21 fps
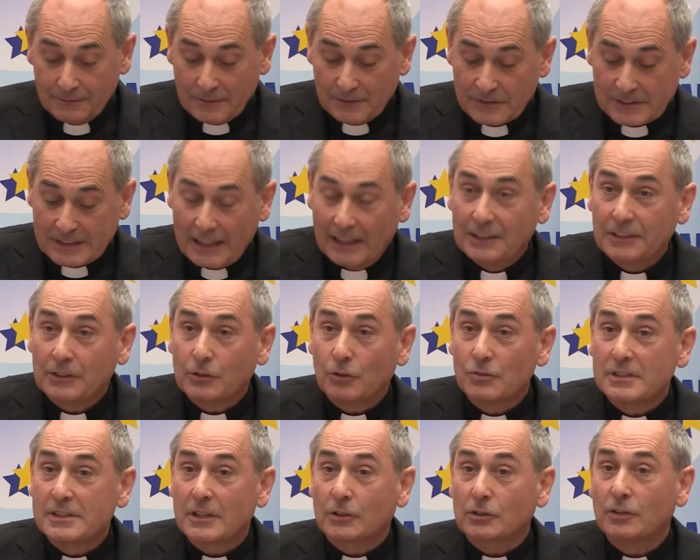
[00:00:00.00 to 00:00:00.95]
w sali
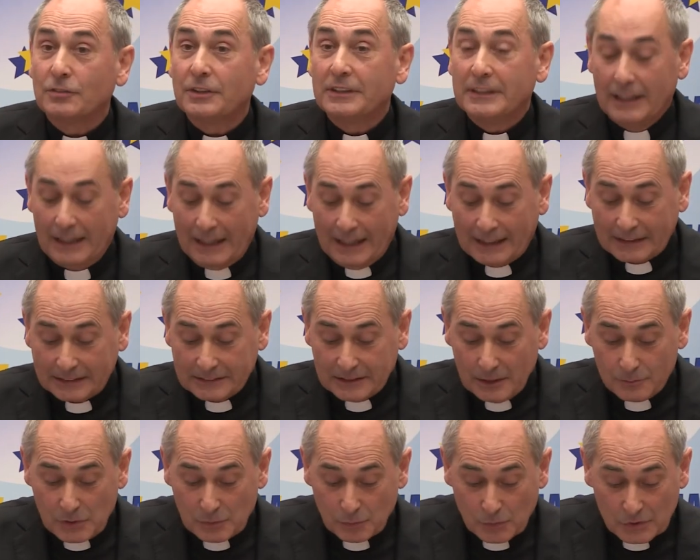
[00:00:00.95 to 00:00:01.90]
koncertowej
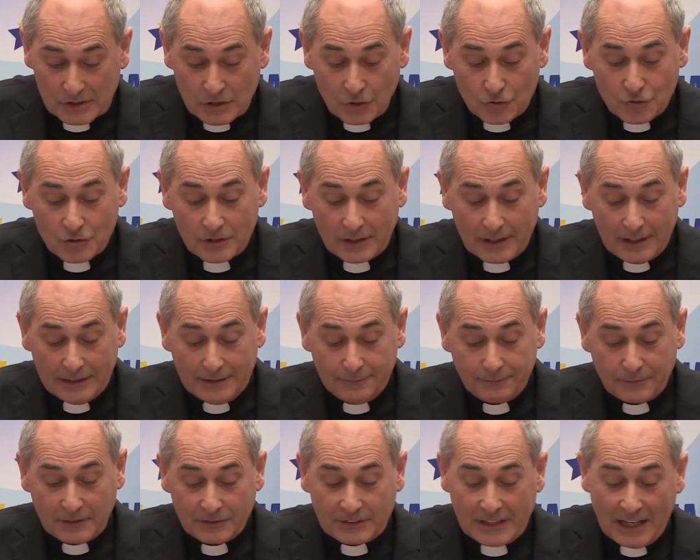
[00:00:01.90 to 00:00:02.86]
Akademii Muzycznej,
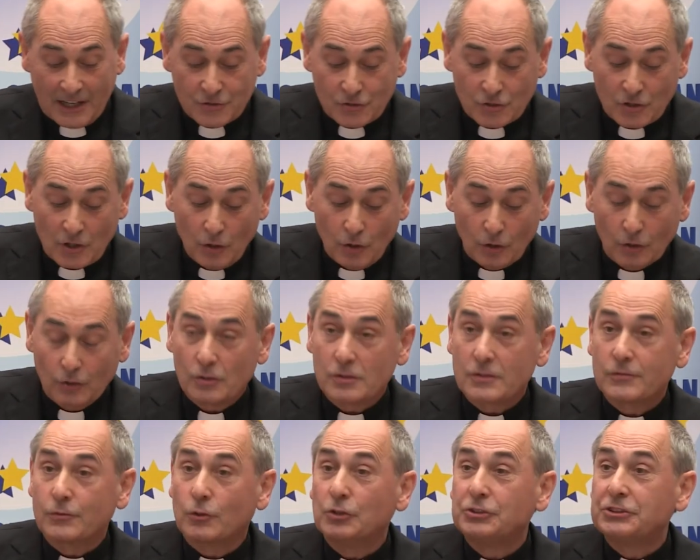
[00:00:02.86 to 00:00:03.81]
w Teatrze
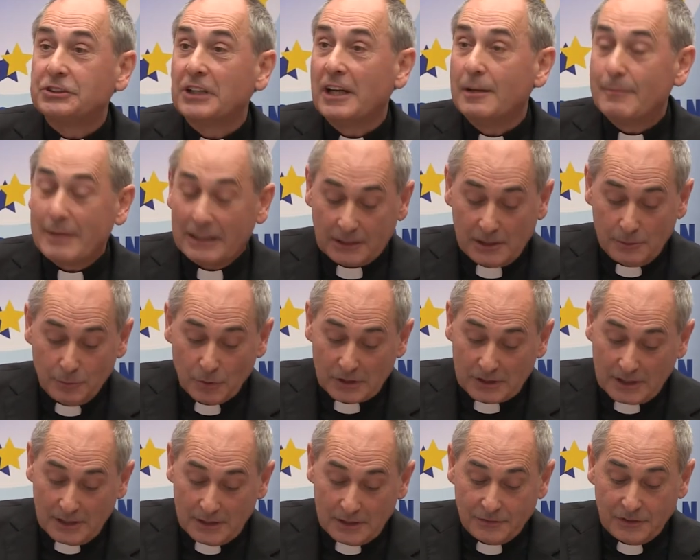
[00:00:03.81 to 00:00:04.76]
Logos, w Kościele Matki
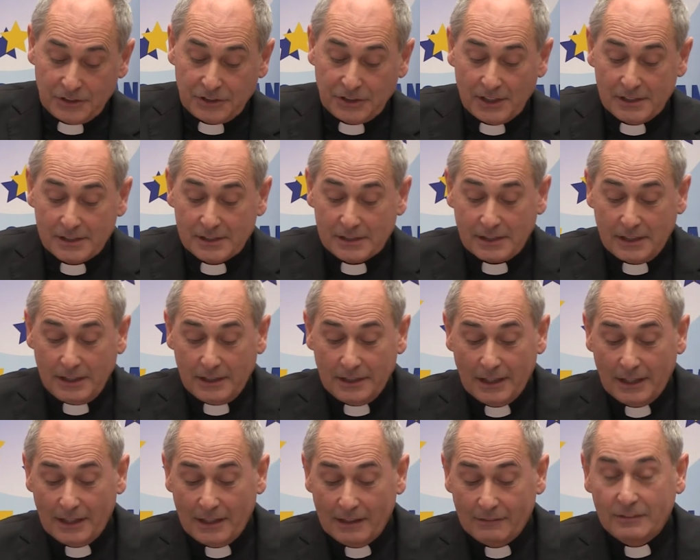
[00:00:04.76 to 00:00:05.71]
Boskiej Zwycięskiej,
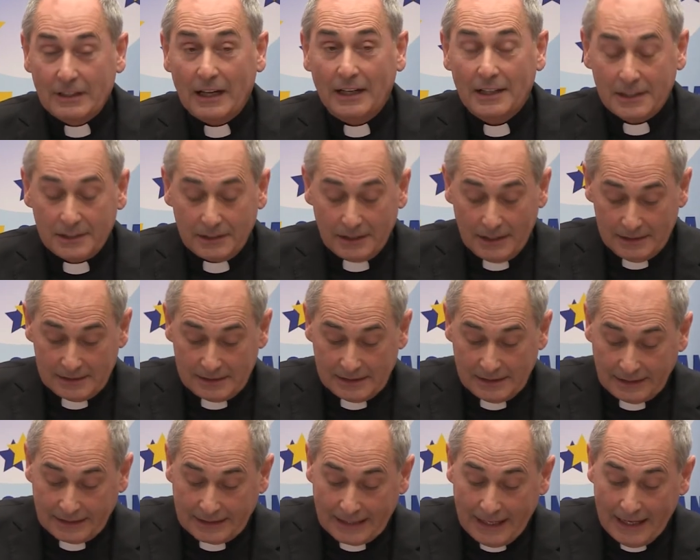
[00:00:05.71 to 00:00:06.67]
w Galerii
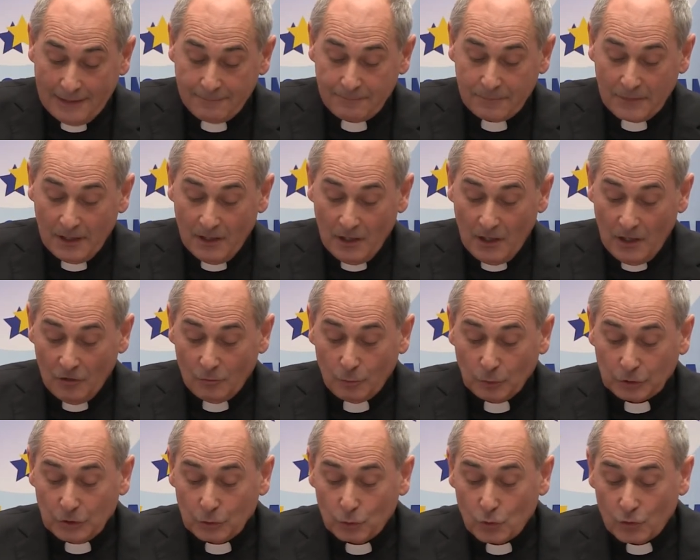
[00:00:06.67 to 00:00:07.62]
ECK, w
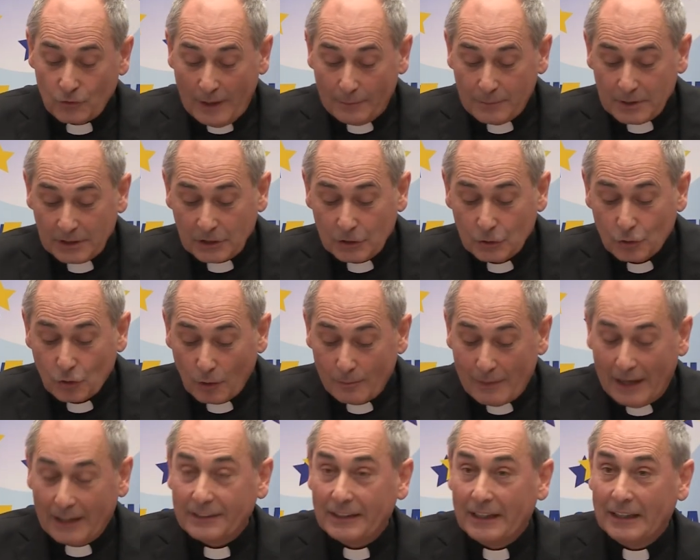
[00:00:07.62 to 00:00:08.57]
budynku fabryki
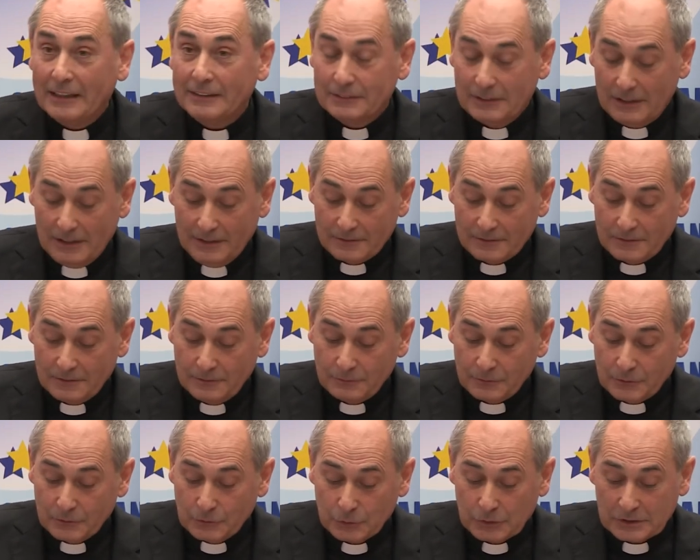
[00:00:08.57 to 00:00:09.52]
Gromana
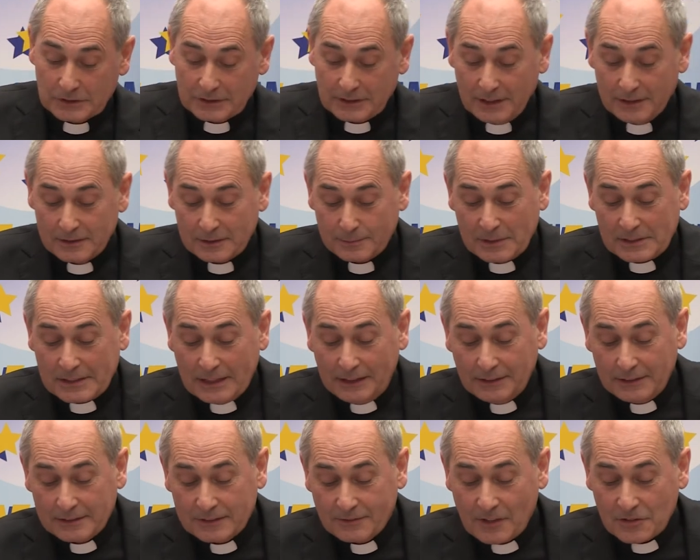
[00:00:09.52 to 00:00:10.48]
mm, w Łódzkiej
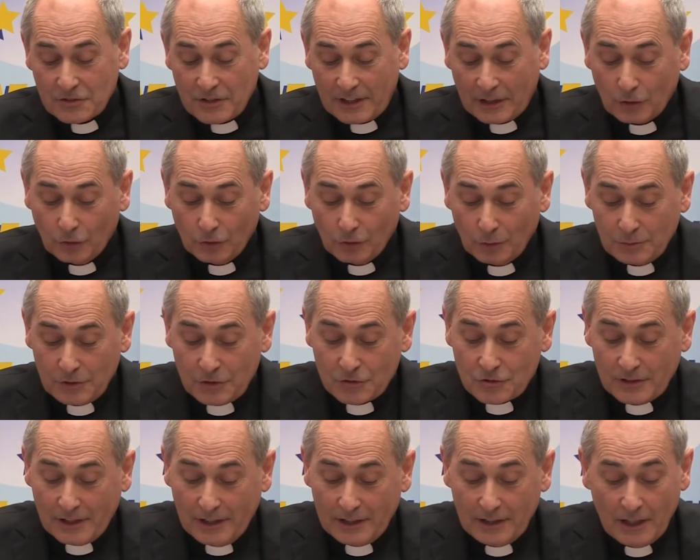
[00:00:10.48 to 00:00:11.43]
Specjalnej Sferze
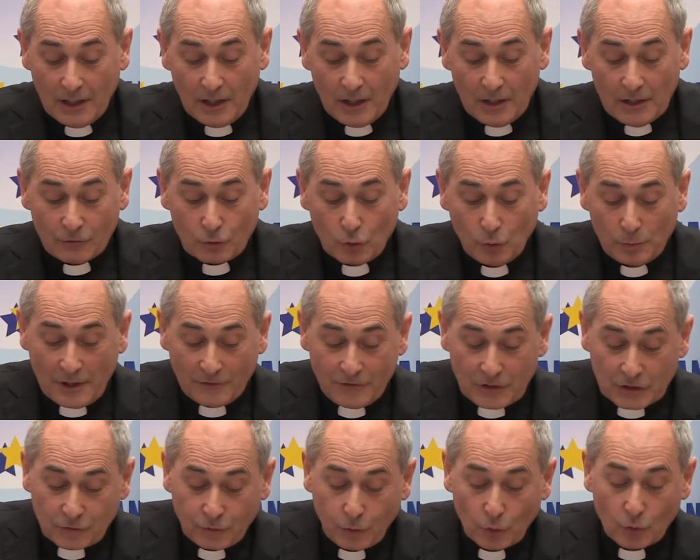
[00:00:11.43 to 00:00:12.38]
Ekonomicznej, w klubie
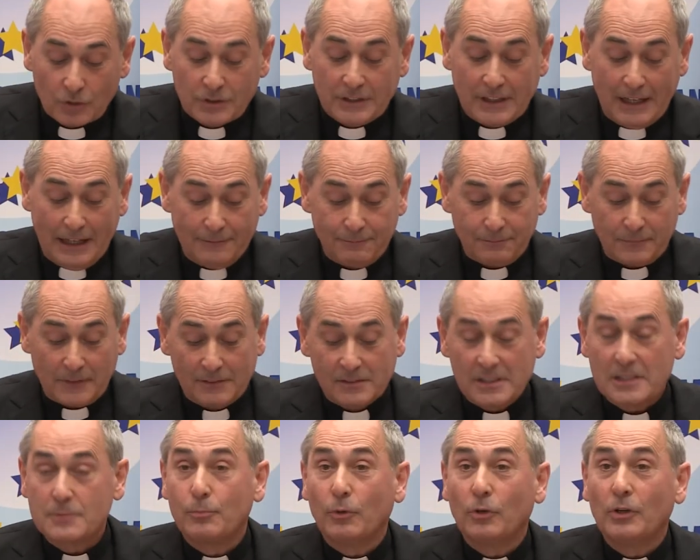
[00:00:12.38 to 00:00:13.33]
Wytwórnia, w
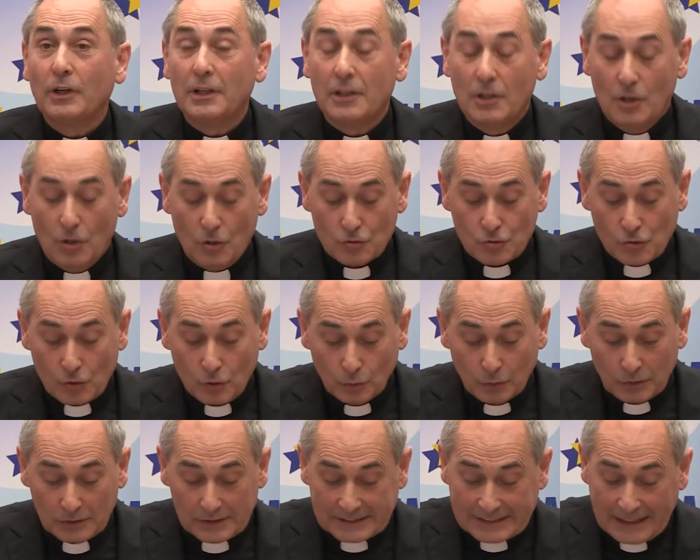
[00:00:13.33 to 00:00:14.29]
zespole
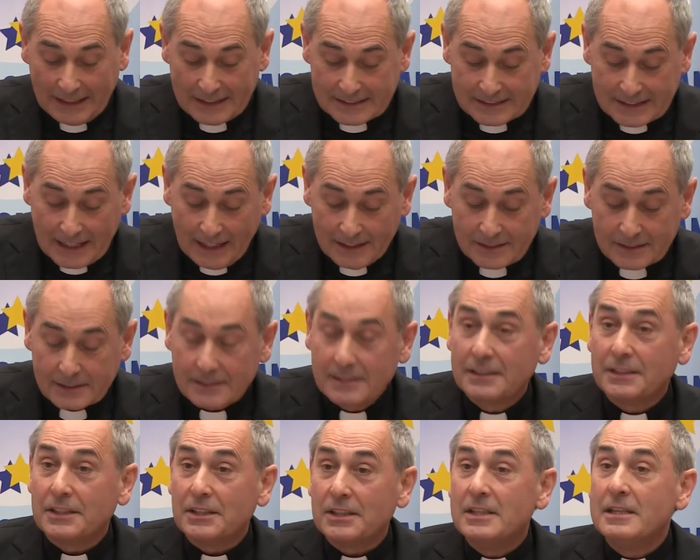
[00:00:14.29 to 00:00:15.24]
szkół
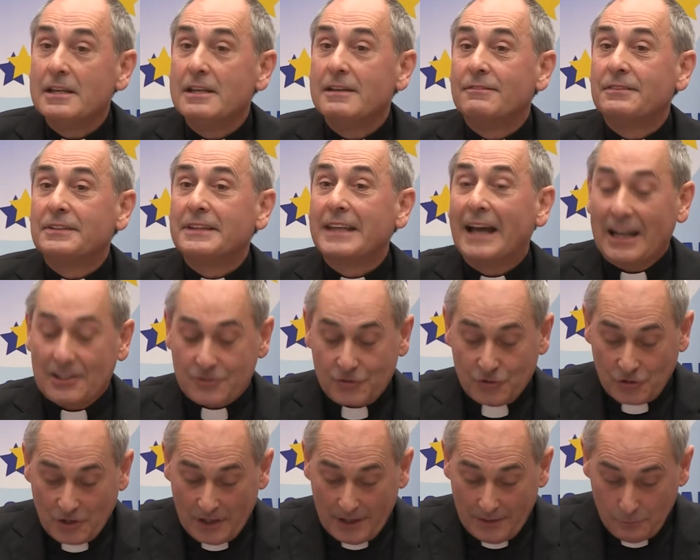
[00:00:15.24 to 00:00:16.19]
salezjańskich i w
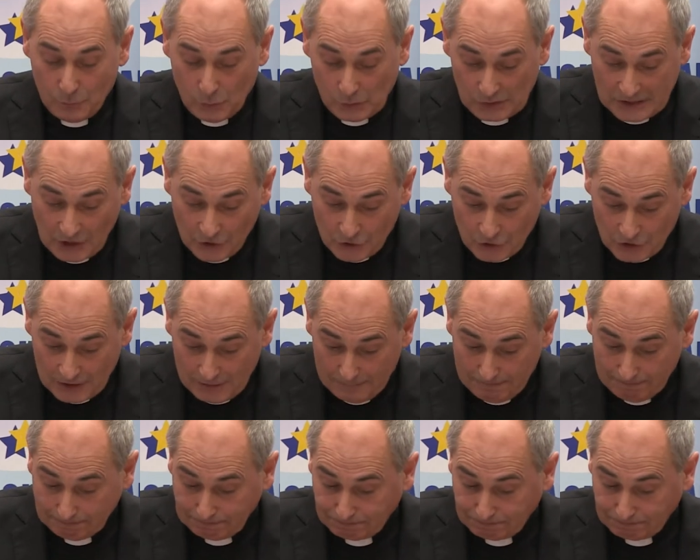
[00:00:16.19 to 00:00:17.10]
teatrze muzycznym.